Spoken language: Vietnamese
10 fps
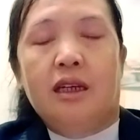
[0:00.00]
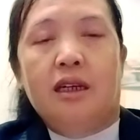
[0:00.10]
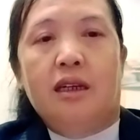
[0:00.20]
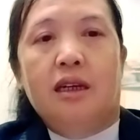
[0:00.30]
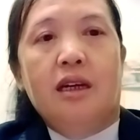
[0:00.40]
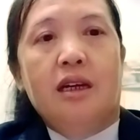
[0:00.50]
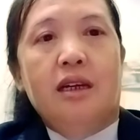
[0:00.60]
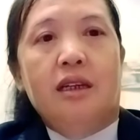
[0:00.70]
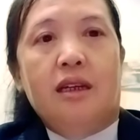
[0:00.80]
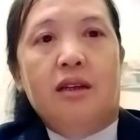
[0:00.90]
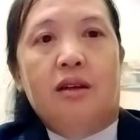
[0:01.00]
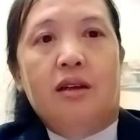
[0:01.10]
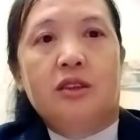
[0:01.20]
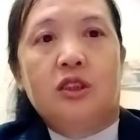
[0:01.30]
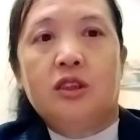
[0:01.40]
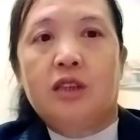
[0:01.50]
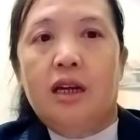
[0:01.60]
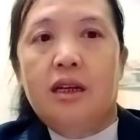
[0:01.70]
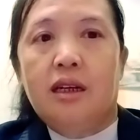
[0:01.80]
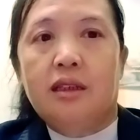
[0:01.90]
ế nên nó
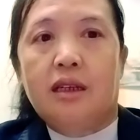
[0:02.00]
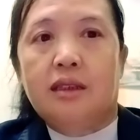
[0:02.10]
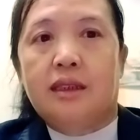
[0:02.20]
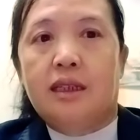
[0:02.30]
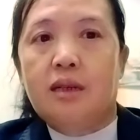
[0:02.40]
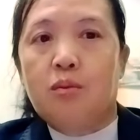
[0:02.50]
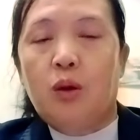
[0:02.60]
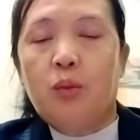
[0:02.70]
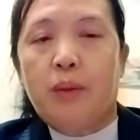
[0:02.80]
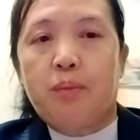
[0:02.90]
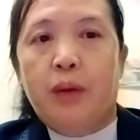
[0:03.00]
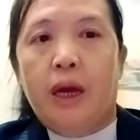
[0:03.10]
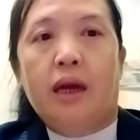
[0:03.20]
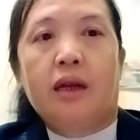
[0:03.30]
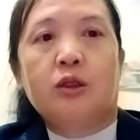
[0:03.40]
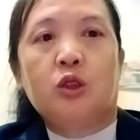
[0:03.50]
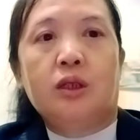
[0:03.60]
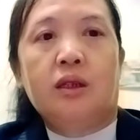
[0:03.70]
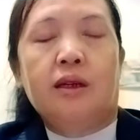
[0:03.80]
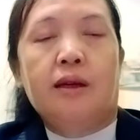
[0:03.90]
sai hay tiền chỉ năng mong phải phê nó
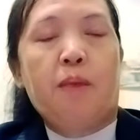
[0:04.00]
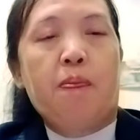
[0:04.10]
gì